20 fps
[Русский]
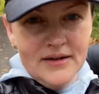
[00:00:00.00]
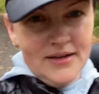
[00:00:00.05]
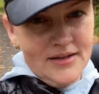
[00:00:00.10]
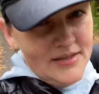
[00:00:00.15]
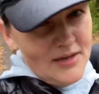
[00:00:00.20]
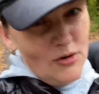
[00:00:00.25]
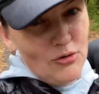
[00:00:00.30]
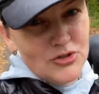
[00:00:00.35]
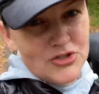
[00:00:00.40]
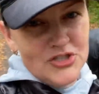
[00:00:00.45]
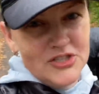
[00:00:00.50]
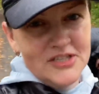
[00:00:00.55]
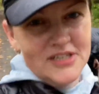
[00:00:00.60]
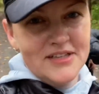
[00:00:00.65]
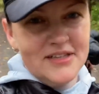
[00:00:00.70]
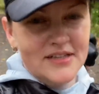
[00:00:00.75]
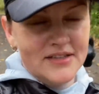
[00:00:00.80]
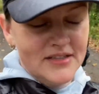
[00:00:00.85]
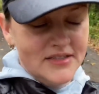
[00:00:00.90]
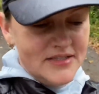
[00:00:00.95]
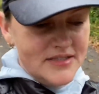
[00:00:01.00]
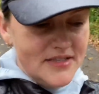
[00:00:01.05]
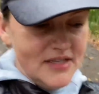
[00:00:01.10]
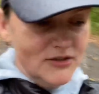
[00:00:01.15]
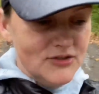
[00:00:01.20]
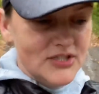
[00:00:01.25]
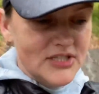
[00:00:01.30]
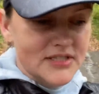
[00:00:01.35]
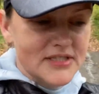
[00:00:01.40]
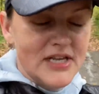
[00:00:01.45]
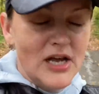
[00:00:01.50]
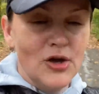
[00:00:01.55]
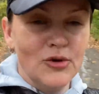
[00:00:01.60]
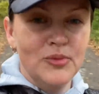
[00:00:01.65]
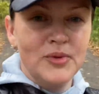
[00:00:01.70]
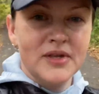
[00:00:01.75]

я очень на это надеюсь. Я знаю,